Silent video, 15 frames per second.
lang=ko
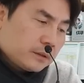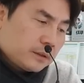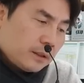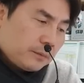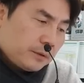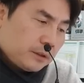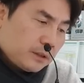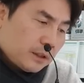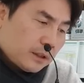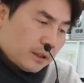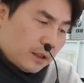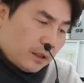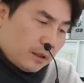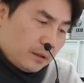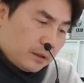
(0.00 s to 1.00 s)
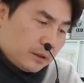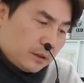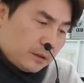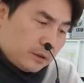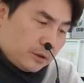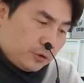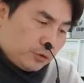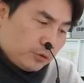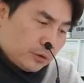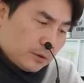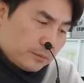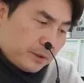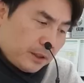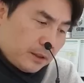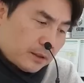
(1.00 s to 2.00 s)
세 번째가
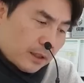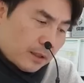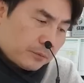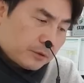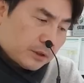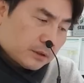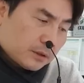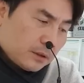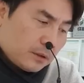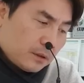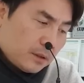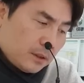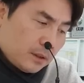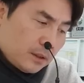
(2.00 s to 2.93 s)
유럽이 다 합쳐서